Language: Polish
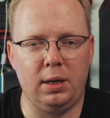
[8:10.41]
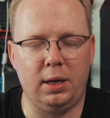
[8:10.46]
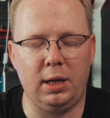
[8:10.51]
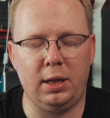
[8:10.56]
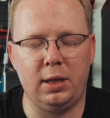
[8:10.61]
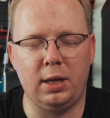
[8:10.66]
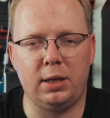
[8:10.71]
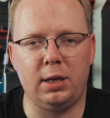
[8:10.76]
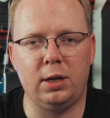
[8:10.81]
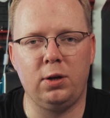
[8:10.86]
I
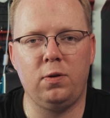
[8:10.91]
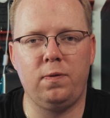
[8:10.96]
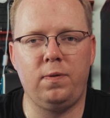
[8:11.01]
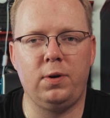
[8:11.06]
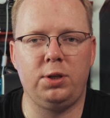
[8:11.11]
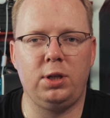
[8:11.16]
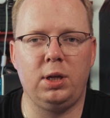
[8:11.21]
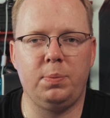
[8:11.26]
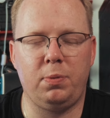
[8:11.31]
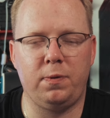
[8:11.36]
dlatego
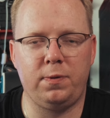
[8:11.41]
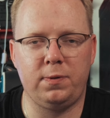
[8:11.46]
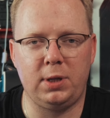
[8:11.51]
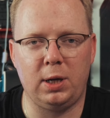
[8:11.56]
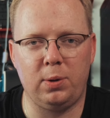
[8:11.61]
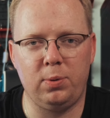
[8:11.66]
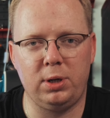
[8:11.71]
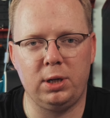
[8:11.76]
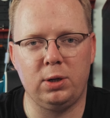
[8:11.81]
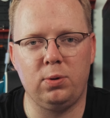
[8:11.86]
właśnie
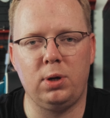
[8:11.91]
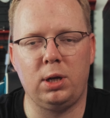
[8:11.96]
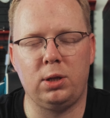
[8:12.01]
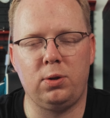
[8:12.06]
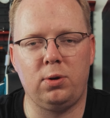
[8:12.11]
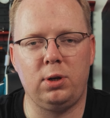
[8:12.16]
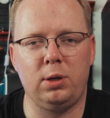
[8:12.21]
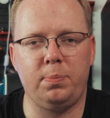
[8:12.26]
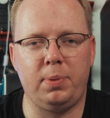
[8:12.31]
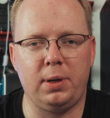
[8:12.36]
powstały
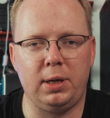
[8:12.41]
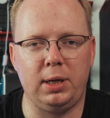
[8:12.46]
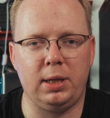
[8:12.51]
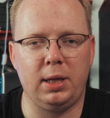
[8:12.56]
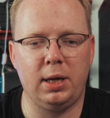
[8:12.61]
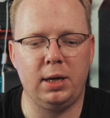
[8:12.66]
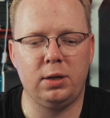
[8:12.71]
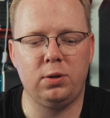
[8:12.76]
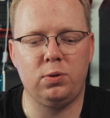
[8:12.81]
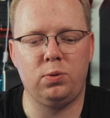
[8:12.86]
regulatory
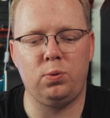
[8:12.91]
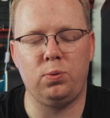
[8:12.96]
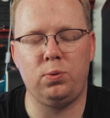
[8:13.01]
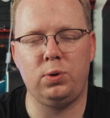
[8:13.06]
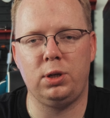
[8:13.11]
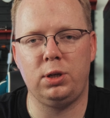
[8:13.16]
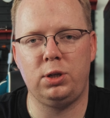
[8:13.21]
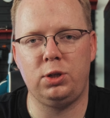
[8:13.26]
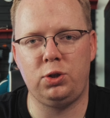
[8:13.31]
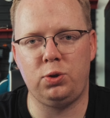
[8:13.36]
PID,
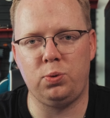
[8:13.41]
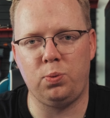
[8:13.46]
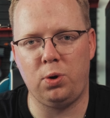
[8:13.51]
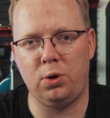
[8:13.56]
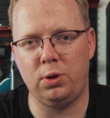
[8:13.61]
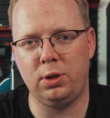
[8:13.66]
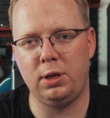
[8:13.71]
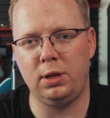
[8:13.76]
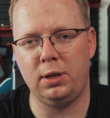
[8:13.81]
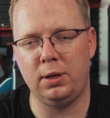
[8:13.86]
których
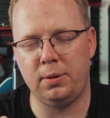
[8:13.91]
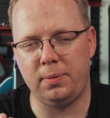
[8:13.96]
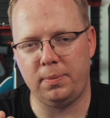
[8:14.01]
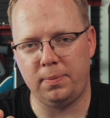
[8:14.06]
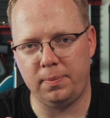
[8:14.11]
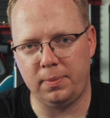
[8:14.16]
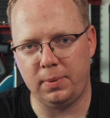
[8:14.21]
człony